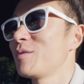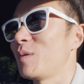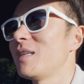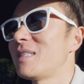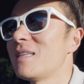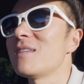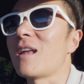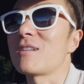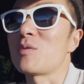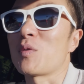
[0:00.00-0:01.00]
所以新进
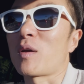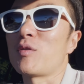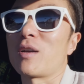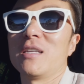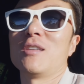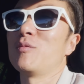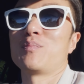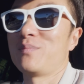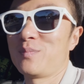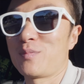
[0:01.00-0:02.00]
来的视频观众肯定都
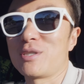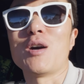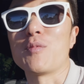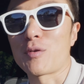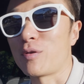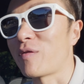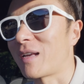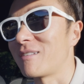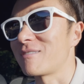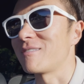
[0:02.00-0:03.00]
不知道我们过去发
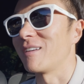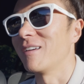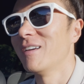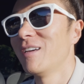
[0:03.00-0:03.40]
生的事情，